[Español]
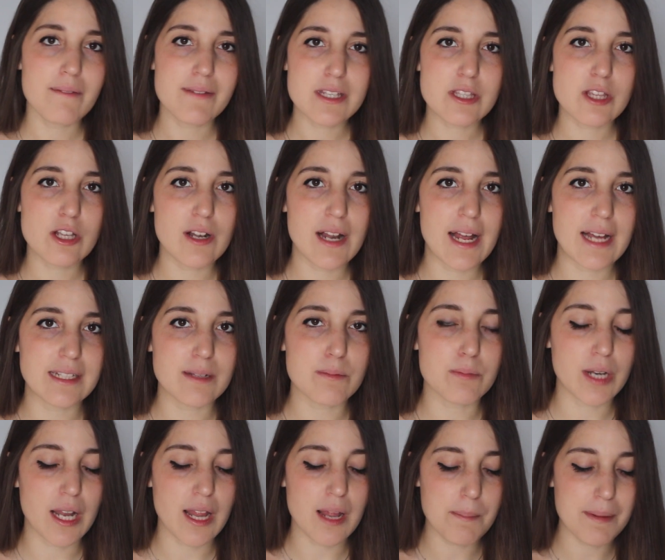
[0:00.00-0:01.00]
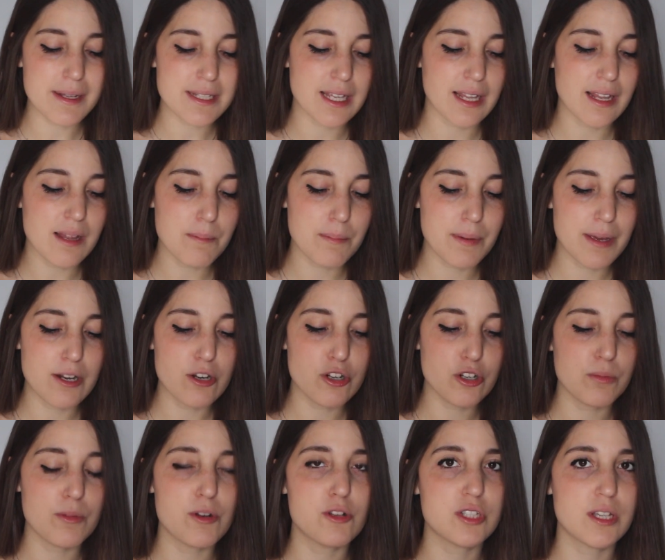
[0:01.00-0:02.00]
visto la temporada pasada, pero
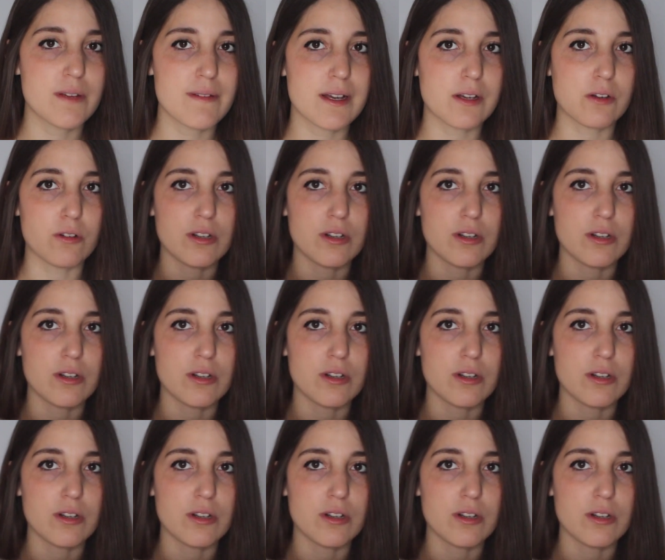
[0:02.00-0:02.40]
no me los había